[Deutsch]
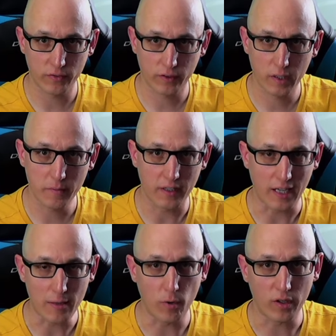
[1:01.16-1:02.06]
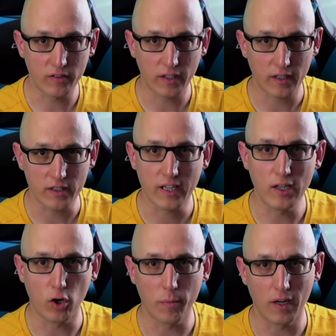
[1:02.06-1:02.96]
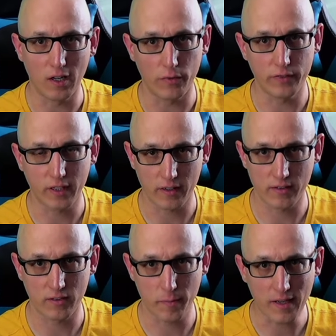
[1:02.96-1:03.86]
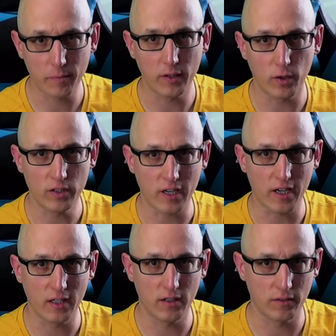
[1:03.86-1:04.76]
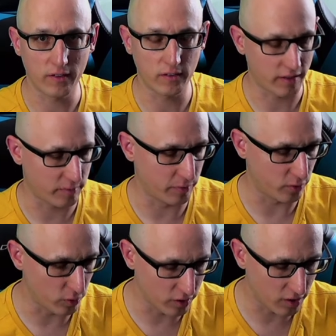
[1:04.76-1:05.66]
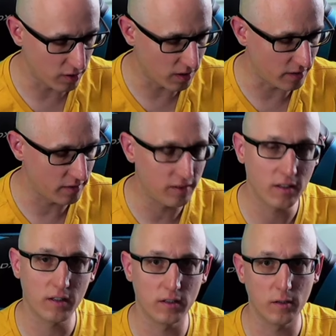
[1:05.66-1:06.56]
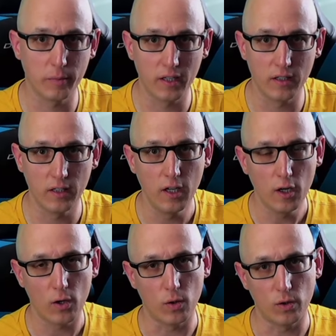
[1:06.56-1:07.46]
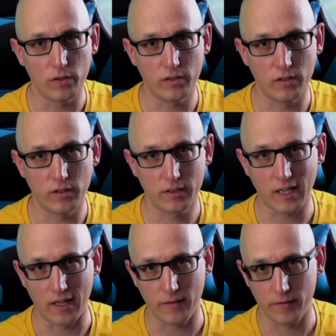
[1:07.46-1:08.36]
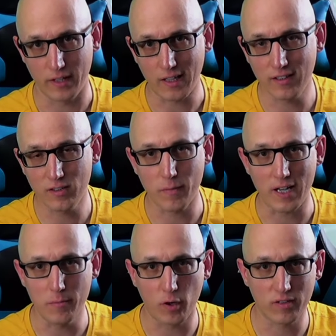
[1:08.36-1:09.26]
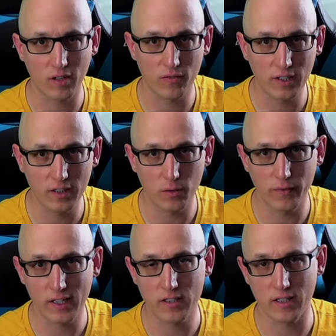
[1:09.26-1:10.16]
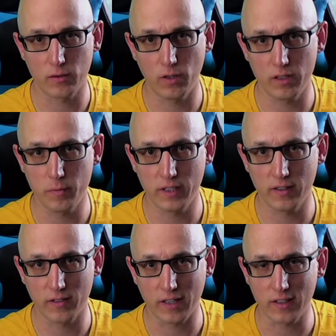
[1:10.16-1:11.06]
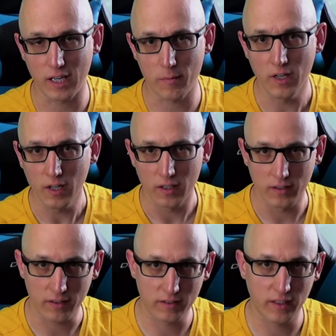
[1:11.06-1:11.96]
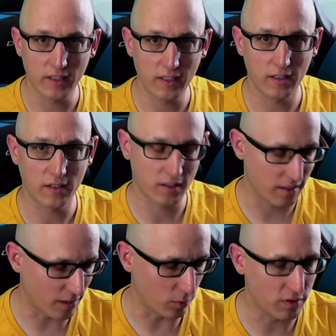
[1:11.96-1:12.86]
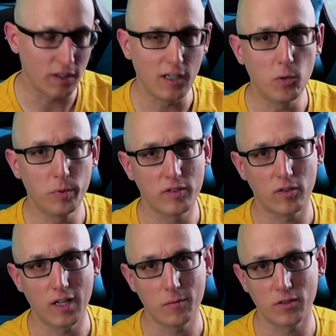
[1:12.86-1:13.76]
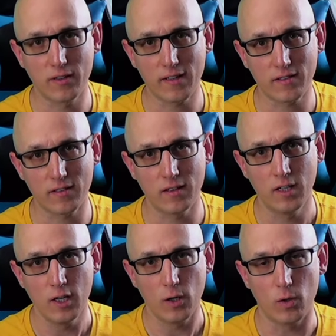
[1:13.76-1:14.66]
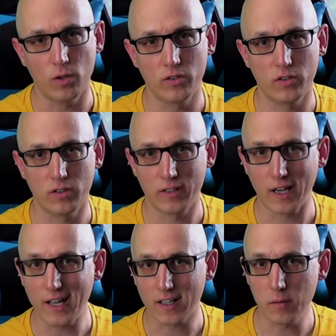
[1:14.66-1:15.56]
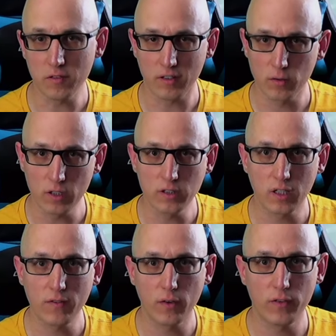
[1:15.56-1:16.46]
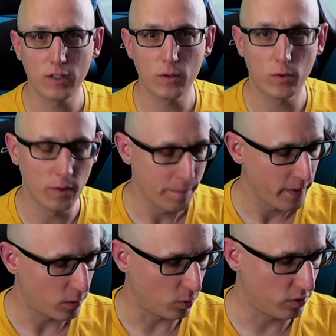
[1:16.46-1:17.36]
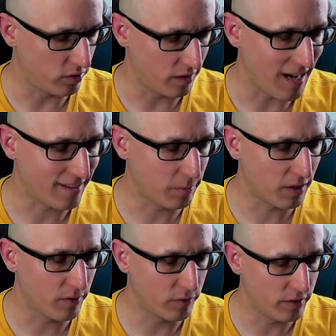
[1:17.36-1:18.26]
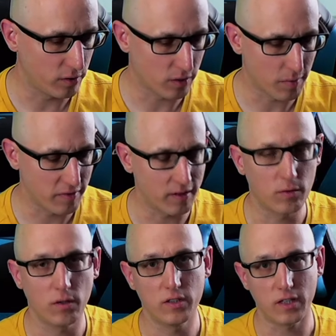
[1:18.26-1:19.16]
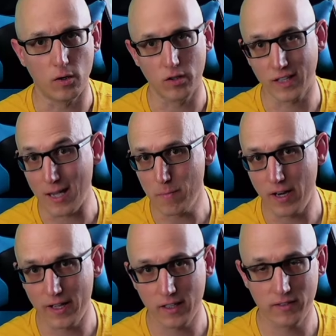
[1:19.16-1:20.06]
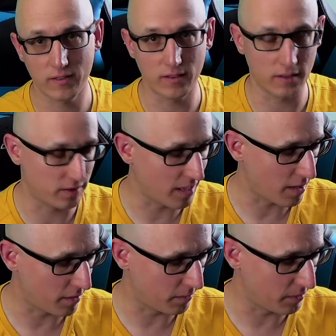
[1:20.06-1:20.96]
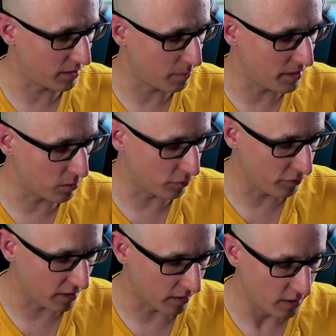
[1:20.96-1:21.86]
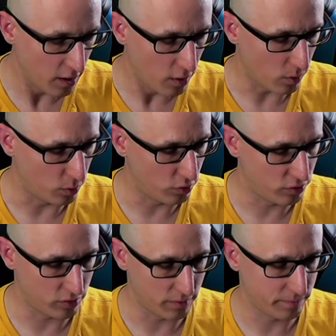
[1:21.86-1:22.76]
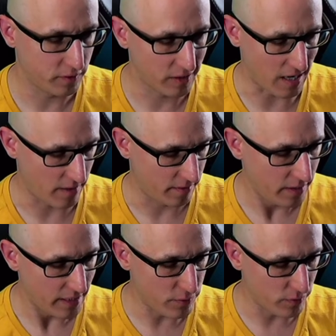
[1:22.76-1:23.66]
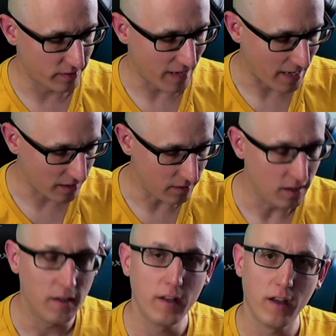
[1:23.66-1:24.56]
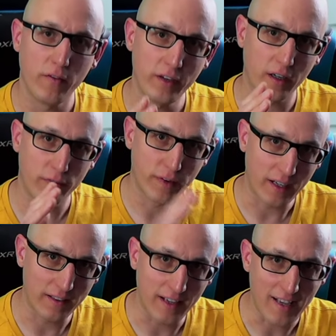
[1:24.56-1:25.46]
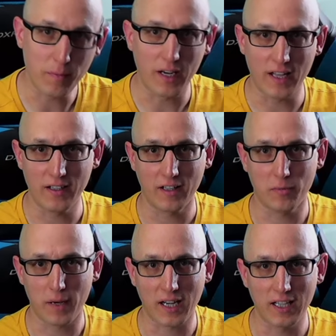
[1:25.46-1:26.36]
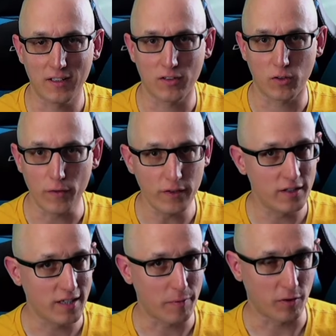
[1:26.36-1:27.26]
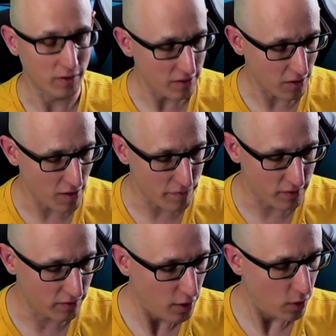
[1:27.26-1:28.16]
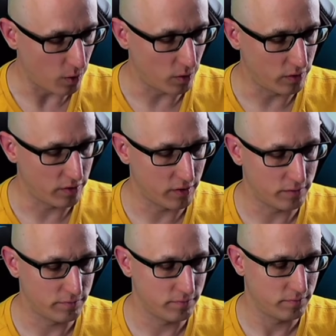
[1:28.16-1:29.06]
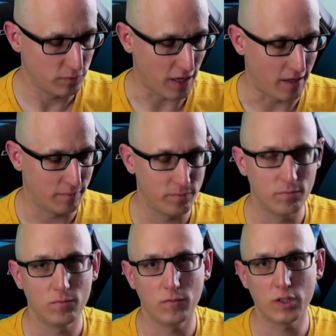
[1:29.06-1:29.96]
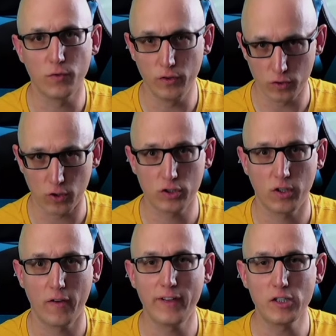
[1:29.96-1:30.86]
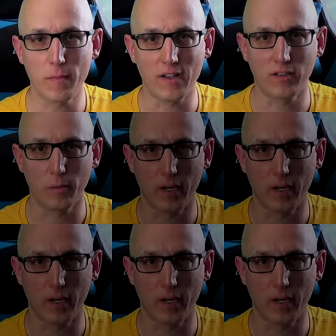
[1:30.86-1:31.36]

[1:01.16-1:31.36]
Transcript: es gibt ein Unboxing. Ich gehe nochmal auf die ganzen Specs mit euch ein. Was ist das Besondere an dieser äh, Brille? Und äh, ja, nach diesem Unboxing-Video werde ich natürlich mir die Zeit nehmen, das Ding hier genau unter die Lupe zu nehmen, zu testen. Und äh, danach gibt es natürlich ein Review-Video. Und äh, nach dem Review-Video gibt es natürlich auch Gameplays äh, da mit der Pico 4. Und ähm, ja, ich würde sagen, wir fangen jetzt erstmal an, das Paket hier zu öffnen. Ich habe es noch nicht geöffnet und äh, ja, ich wünsche euch viel Spaß